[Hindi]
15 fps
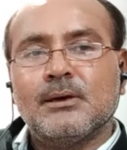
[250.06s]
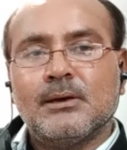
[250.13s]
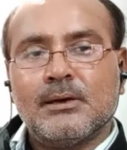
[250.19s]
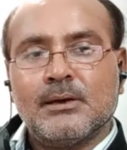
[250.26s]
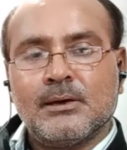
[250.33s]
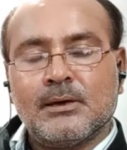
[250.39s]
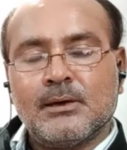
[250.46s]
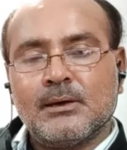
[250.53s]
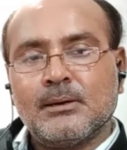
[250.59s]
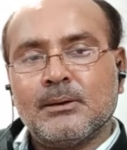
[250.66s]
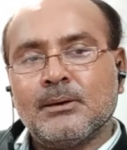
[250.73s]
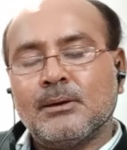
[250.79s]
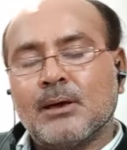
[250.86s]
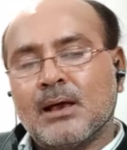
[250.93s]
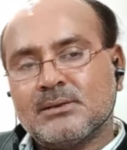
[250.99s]

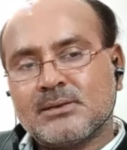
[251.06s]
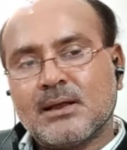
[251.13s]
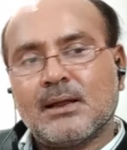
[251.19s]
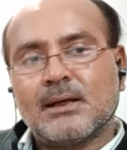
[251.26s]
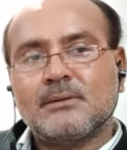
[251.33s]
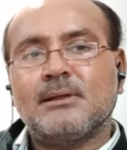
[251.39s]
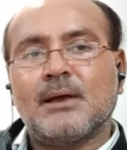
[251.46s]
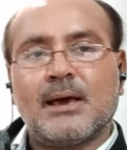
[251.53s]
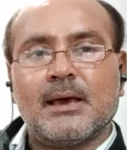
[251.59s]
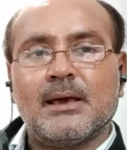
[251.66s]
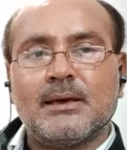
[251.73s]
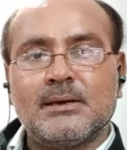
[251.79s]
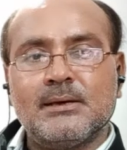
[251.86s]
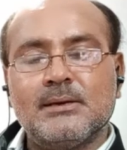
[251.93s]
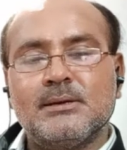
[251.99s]
ए, ऐसा लगता है
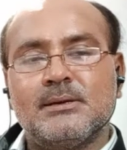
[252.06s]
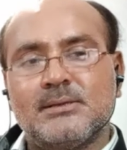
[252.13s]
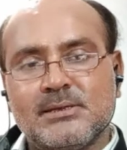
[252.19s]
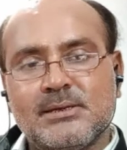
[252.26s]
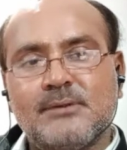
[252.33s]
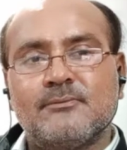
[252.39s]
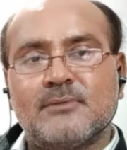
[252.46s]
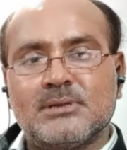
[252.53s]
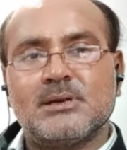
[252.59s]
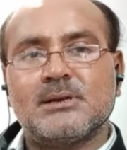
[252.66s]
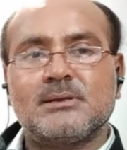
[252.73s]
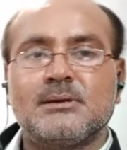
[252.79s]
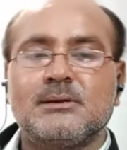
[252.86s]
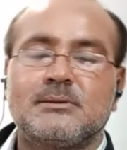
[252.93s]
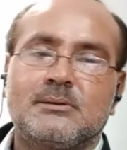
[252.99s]
कि इसी वजह
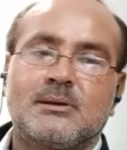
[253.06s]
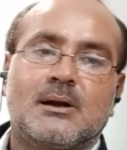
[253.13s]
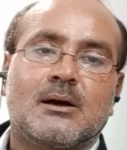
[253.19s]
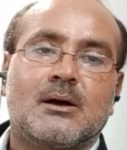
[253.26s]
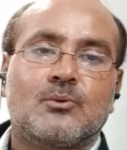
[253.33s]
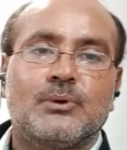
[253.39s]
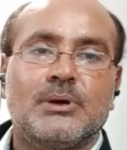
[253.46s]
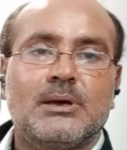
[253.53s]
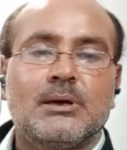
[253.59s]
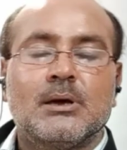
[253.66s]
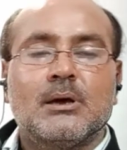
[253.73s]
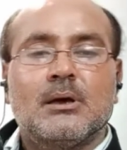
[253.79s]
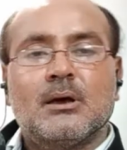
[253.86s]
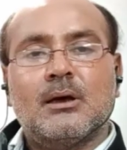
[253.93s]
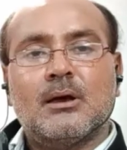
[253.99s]
से इस तरह का कोई
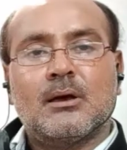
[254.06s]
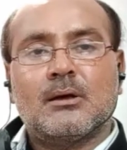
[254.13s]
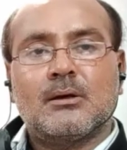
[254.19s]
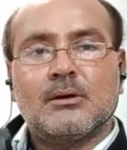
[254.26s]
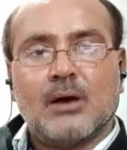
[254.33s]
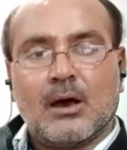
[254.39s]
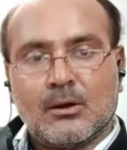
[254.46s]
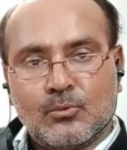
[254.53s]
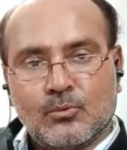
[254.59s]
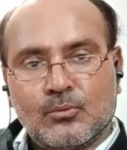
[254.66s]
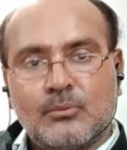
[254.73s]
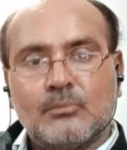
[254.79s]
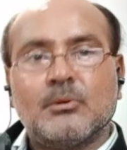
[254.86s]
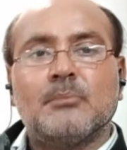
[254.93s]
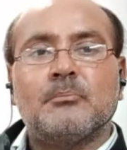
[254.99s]
आ,
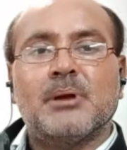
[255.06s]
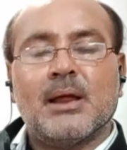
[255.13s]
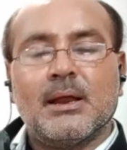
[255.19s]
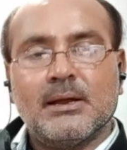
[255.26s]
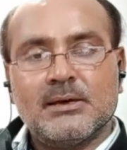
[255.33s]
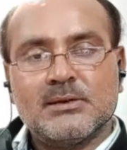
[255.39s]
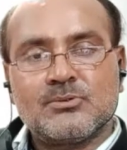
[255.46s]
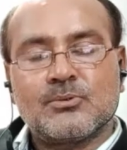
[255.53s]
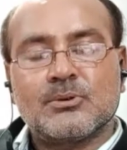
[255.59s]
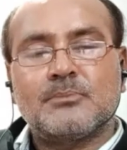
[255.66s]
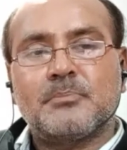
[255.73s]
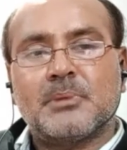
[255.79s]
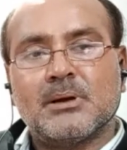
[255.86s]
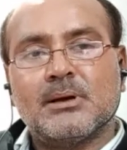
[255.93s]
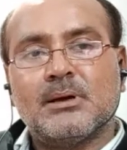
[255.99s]
कानून बनाने की ज़रूरत
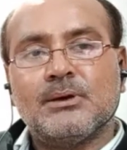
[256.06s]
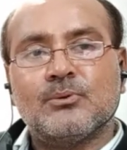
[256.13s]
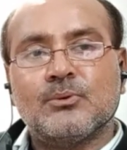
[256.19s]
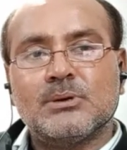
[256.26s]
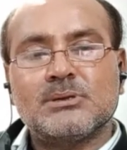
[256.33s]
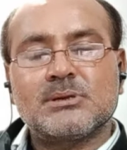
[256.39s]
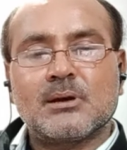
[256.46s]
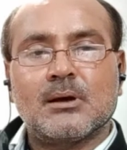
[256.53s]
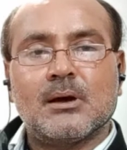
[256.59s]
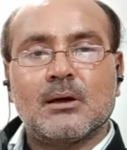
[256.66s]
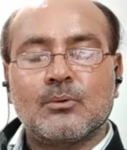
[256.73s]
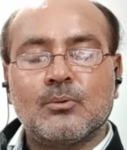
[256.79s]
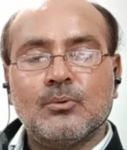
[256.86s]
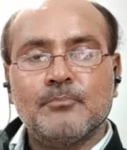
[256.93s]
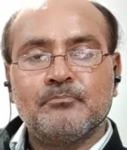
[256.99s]
पड़ गई योगी
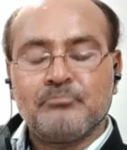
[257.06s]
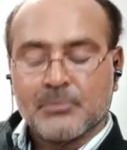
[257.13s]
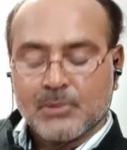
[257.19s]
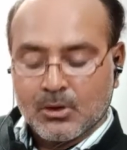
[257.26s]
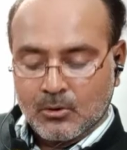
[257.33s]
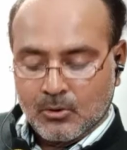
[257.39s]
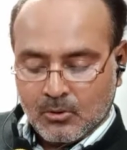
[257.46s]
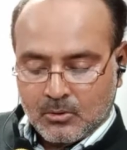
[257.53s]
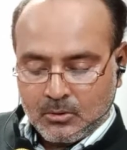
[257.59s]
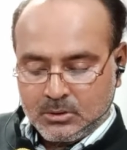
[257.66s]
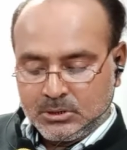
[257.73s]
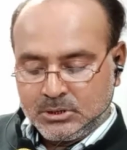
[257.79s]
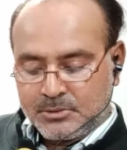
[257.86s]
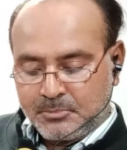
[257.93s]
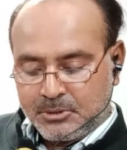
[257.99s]
सरकार को और
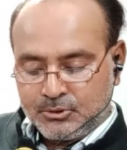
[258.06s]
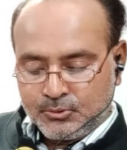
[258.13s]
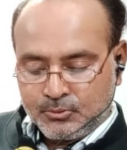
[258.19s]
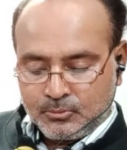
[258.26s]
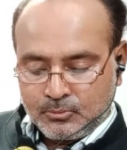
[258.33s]
इसमें जो